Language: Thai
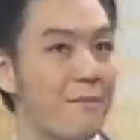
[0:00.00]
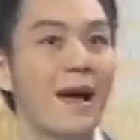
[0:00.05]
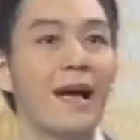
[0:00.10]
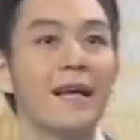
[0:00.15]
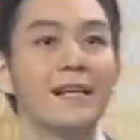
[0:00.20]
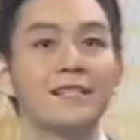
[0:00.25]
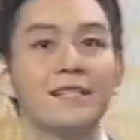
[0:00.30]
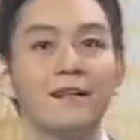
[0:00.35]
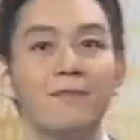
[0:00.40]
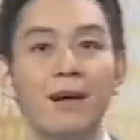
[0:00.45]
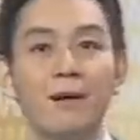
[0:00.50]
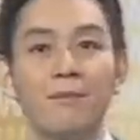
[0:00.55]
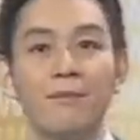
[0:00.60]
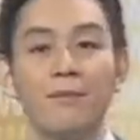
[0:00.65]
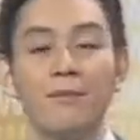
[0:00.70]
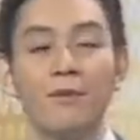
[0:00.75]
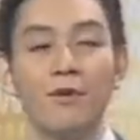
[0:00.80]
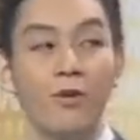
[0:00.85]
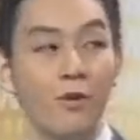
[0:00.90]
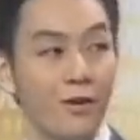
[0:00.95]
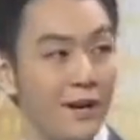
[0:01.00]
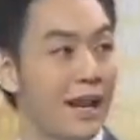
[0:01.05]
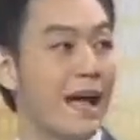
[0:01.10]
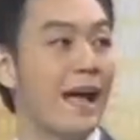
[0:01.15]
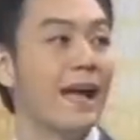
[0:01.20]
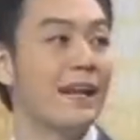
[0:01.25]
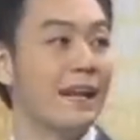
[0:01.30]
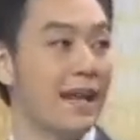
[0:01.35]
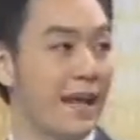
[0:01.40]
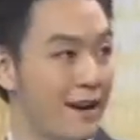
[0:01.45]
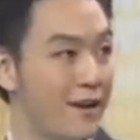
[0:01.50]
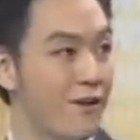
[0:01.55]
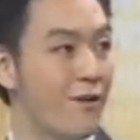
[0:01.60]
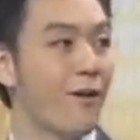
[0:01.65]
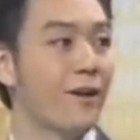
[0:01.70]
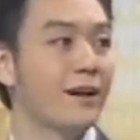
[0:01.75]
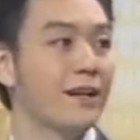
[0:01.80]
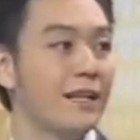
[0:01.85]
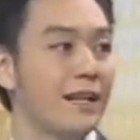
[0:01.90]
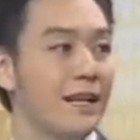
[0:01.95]
ม่ๆสำหรับคนไทยแน่น
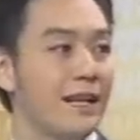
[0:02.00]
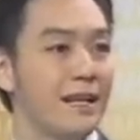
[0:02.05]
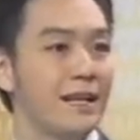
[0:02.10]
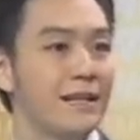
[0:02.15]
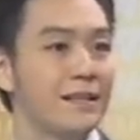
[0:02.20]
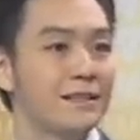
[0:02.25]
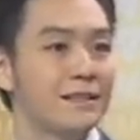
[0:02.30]
อนที่